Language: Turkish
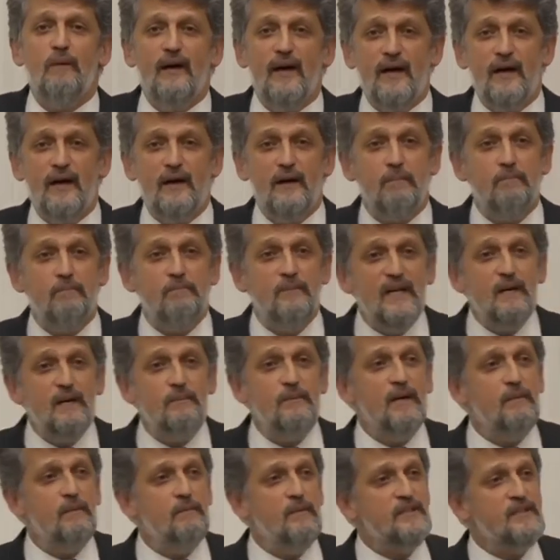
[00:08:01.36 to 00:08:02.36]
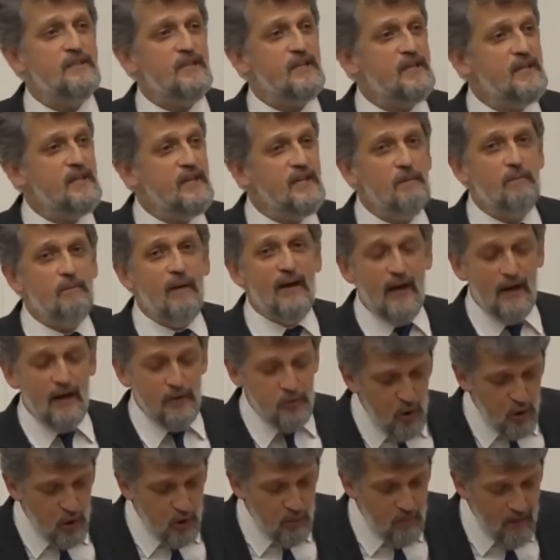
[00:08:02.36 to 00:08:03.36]
dökmeye, birbirimizi
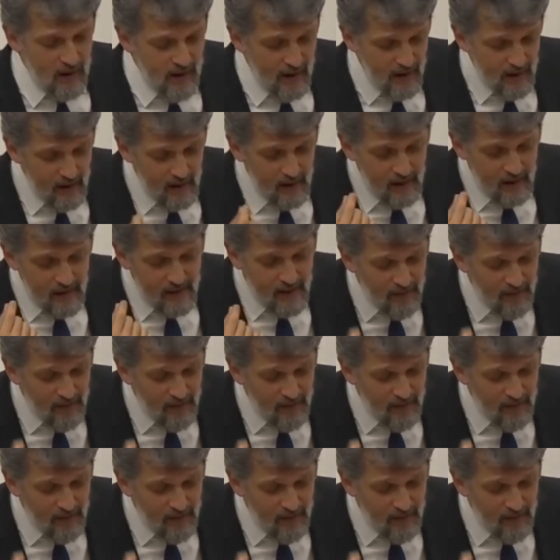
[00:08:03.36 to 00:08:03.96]
kırmaya, dökmeye